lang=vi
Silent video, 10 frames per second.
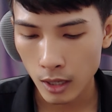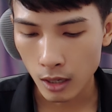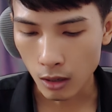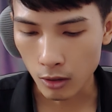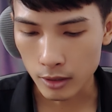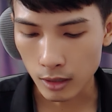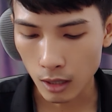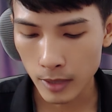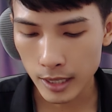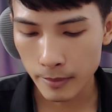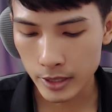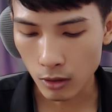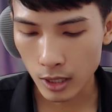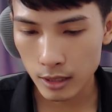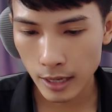rồi đó ở đây mình
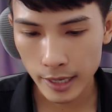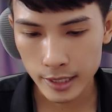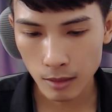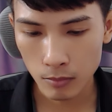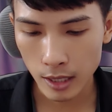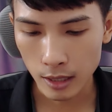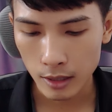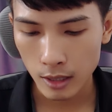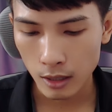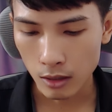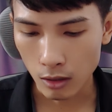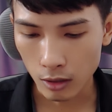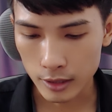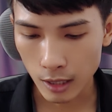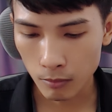chọn cái thứ hai xong ha
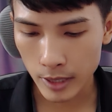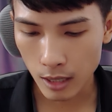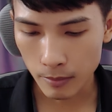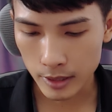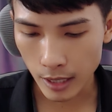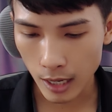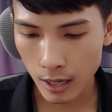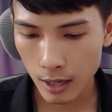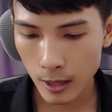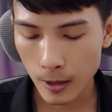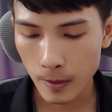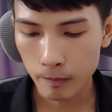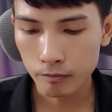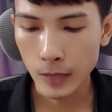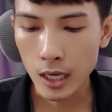rồi xong bây giờ mình sẽ
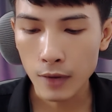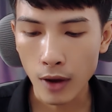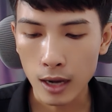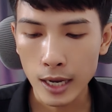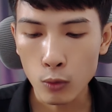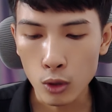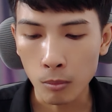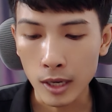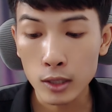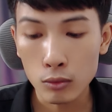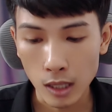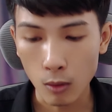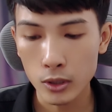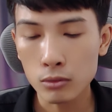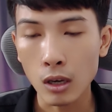um, tới cái phần cái cuối cùng là cái số điện
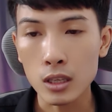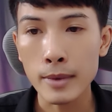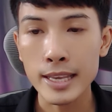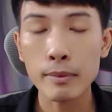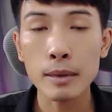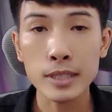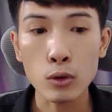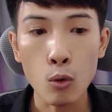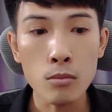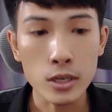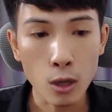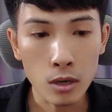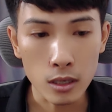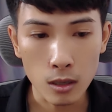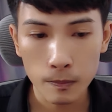thoại số điện thoại thì bạn nhập làm sao đủ 10 số
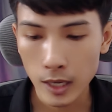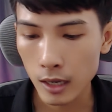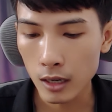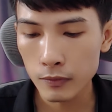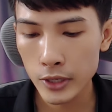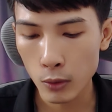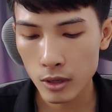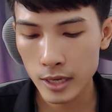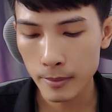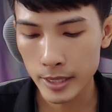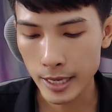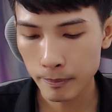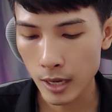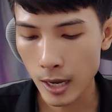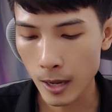là được ha ví dụ như đây mình
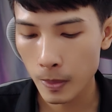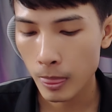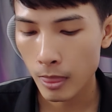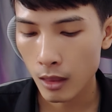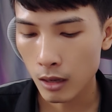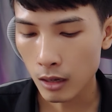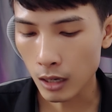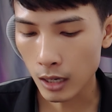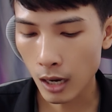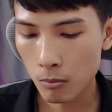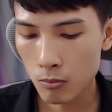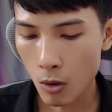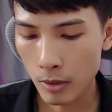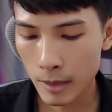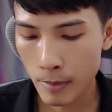nhập là à, 0
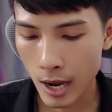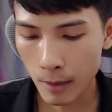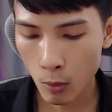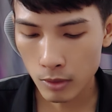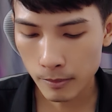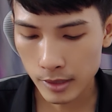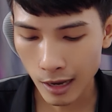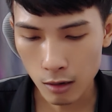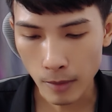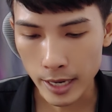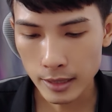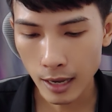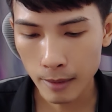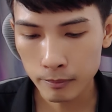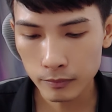1 2 3 4 5 6 7
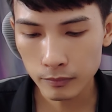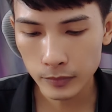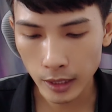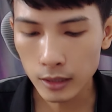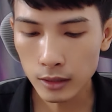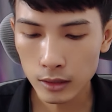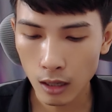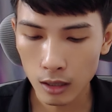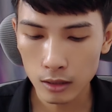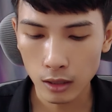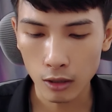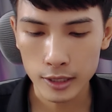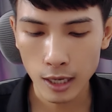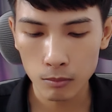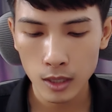8 9 đó rồi
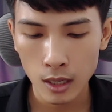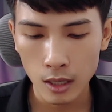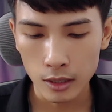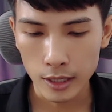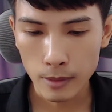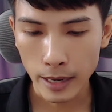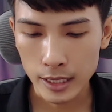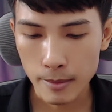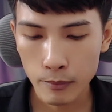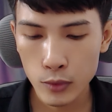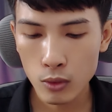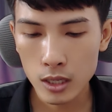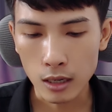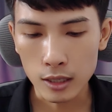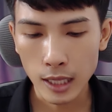xong thì các bạn sẽ bấm vô cái
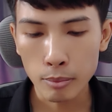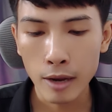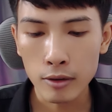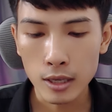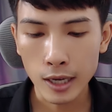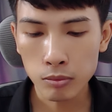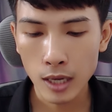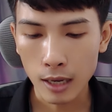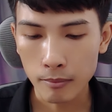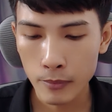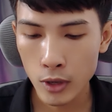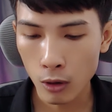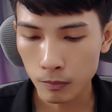chữ tiếp theo ở trên góc nè bấm vô